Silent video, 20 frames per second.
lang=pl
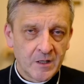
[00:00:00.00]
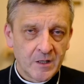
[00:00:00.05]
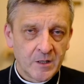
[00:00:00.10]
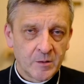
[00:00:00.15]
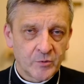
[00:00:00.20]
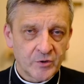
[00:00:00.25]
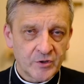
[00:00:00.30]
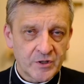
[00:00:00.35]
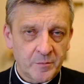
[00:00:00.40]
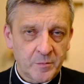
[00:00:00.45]

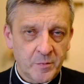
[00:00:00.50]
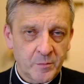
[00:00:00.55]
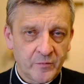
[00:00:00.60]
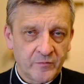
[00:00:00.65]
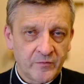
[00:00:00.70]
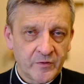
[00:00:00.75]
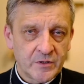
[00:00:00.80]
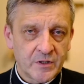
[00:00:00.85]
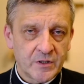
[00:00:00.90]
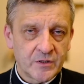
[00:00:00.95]
Można by
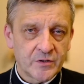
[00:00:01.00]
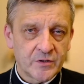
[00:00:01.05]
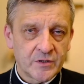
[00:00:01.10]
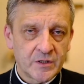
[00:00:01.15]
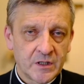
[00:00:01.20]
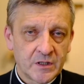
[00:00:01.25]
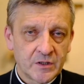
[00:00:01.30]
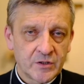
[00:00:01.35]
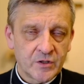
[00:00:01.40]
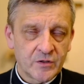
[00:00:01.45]
powiedzieć,
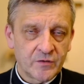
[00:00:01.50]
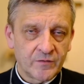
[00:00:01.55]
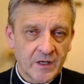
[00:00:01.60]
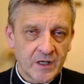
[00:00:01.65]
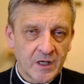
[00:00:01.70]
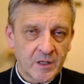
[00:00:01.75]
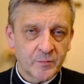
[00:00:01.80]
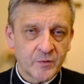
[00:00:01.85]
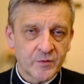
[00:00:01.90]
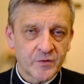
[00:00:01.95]
że ci dwaj
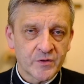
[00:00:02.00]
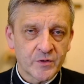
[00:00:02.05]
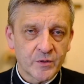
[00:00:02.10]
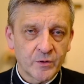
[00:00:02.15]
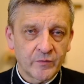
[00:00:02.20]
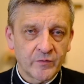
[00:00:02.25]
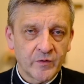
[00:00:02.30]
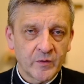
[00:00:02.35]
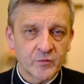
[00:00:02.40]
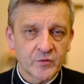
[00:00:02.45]

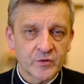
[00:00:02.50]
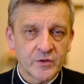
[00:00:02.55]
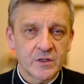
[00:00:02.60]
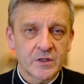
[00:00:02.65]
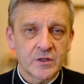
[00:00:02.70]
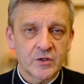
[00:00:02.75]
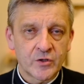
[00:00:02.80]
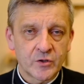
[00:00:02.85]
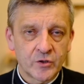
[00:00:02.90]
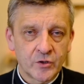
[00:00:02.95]
apostołowie musieli
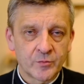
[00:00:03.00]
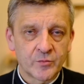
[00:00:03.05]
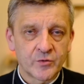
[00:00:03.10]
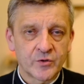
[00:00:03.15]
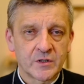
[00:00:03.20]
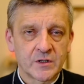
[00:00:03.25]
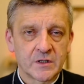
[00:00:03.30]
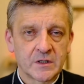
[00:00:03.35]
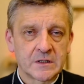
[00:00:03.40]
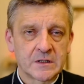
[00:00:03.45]
się
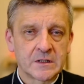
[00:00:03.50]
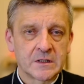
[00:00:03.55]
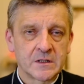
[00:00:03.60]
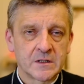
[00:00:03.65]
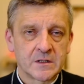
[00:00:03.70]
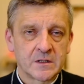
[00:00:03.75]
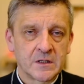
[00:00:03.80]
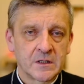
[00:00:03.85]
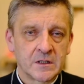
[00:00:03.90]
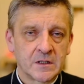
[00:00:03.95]
dobrze
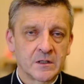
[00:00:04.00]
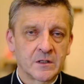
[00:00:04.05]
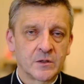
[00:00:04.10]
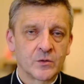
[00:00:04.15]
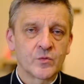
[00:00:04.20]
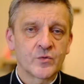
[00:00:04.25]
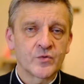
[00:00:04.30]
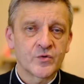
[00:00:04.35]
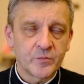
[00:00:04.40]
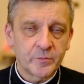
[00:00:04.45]

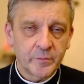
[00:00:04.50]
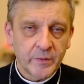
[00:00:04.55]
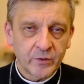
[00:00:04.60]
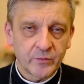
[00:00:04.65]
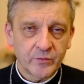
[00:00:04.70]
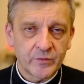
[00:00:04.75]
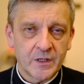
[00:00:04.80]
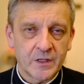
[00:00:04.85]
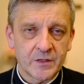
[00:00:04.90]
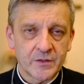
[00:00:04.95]

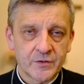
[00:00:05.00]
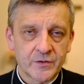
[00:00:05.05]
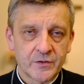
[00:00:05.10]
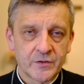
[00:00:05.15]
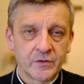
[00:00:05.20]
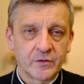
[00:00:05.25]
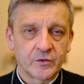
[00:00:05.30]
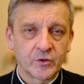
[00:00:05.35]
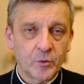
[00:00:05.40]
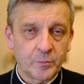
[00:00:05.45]
uzupełniać,
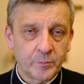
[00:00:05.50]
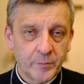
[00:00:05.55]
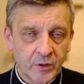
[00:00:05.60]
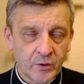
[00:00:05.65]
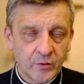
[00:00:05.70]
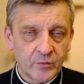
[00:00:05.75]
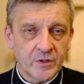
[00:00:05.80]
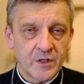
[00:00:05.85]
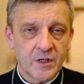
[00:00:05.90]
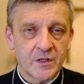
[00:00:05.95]

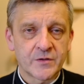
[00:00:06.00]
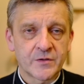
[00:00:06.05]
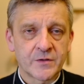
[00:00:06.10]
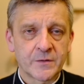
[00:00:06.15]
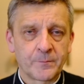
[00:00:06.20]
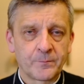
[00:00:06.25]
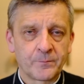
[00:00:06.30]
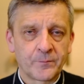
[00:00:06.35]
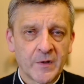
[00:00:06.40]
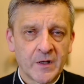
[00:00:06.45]
dopełniać,
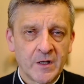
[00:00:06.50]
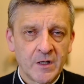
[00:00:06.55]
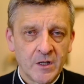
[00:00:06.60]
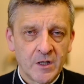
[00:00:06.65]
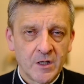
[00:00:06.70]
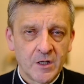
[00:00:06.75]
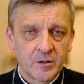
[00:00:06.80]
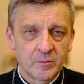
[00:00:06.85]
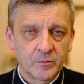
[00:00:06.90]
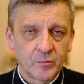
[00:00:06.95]

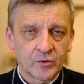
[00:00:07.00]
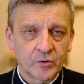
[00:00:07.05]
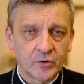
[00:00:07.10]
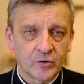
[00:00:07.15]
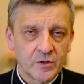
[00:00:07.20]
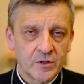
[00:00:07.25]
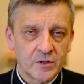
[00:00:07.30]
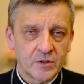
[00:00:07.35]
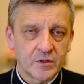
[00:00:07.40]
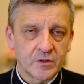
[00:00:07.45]
bo to
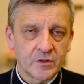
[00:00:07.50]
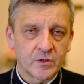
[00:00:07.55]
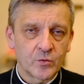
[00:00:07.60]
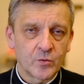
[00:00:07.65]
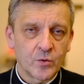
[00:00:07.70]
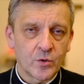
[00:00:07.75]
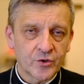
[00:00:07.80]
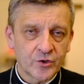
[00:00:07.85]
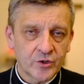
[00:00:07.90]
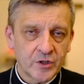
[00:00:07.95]
ich
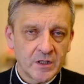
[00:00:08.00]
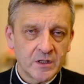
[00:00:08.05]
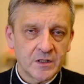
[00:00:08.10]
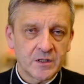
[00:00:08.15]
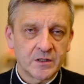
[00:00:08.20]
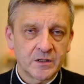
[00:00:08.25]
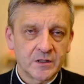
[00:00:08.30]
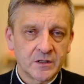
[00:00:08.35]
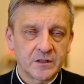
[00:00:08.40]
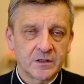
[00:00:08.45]

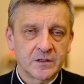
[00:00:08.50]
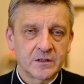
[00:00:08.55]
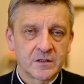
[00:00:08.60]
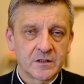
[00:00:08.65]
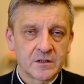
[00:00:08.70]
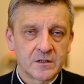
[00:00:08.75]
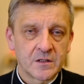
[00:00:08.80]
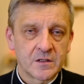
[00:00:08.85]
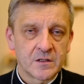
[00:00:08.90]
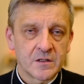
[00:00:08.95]
głoszenie
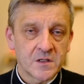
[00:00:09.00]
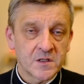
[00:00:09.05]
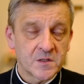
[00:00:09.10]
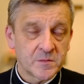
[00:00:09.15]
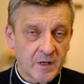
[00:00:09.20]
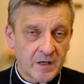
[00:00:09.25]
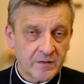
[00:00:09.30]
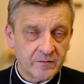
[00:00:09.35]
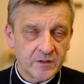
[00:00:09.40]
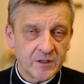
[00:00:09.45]

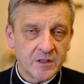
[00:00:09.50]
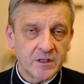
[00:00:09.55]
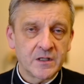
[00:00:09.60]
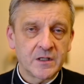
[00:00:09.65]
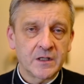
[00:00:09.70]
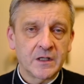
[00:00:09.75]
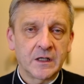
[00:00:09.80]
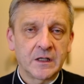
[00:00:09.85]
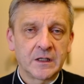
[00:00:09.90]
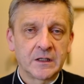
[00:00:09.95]

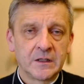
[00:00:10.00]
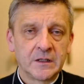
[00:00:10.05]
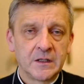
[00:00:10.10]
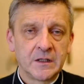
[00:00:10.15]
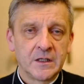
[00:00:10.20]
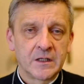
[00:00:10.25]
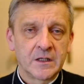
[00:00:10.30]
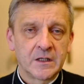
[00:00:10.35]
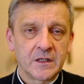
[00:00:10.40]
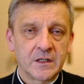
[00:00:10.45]
zbawienia
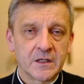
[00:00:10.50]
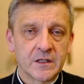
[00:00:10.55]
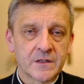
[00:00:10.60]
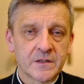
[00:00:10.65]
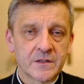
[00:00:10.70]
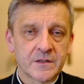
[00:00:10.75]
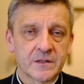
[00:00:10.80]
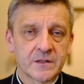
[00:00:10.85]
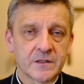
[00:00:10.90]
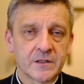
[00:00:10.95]

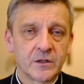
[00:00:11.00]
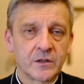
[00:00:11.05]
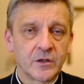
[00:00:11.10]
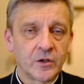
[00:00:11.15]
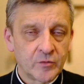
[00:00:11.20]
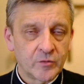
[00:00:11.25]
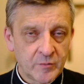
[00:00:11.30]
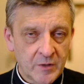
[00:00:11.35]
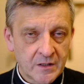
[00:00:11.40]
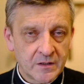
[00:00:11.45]
jest
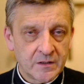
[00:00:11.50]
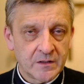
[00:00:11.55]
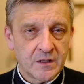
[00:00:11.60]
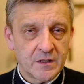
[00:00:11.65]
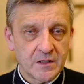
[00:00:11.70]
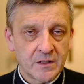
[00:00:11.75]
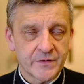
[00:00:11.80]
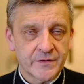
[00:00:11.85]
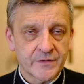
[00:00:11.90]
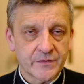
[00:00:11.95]
odmienne
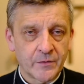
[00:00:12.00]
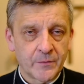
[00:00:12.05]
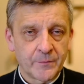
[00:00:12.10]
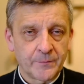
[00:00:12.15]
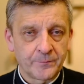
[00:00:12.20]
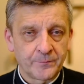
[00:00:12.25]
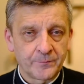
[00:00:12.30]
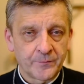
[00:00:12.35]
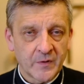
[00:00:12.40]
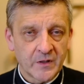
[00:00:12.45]
nieco.
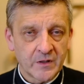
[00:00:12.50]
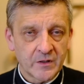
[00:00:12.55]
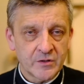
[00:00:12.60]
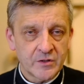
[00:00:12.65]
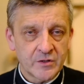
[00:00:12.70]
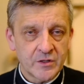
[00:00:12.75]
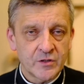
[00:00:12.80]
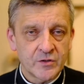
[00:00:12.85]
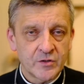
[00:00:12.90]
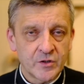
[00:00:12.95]

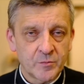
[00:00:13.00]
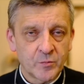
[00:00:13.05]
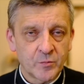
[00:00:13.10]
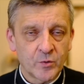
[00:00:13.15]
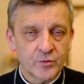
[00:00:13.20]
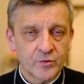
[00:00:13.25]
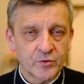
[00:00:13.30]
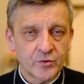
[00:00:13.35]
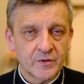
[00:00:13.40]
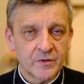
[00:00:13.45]
Gdzie indziej
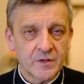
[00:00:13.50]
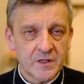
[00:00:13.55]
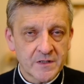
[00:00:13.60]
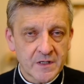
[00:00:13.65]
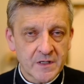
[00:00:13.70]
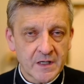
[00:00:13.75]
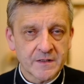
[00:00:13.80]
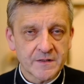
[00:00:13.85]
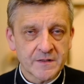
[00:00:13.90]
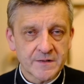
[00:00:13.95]
położony jest
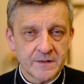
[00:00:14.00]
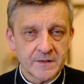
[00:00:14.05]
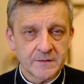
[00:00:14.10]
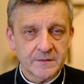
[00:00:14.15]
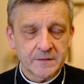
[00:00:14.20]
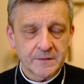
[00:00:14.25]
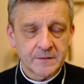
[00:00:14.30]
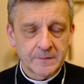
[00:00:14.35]
akcent.